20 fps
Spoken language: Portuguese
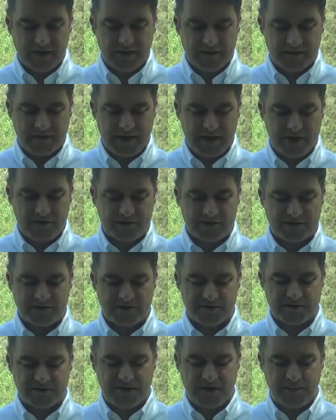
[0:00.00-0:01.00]
Deus
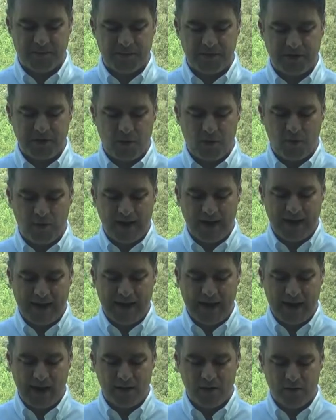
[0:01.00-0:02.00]
sempre
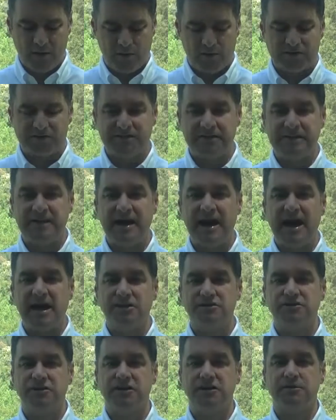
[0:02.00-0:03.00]
honrará os que
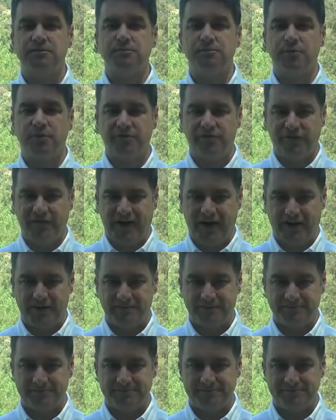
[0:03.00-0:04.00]
agem por fé.
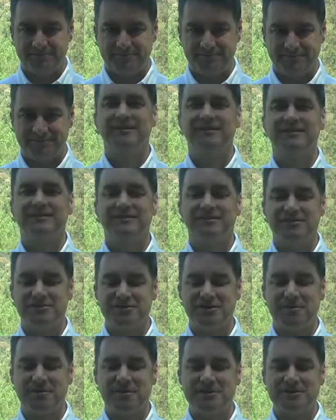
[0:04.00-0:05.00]
Deus
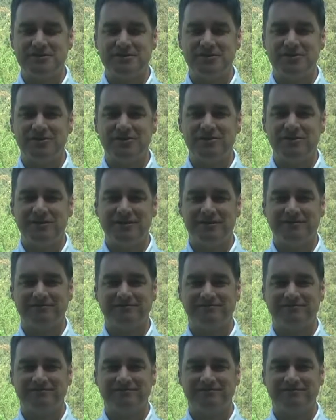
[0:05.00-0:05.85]
te abençoe.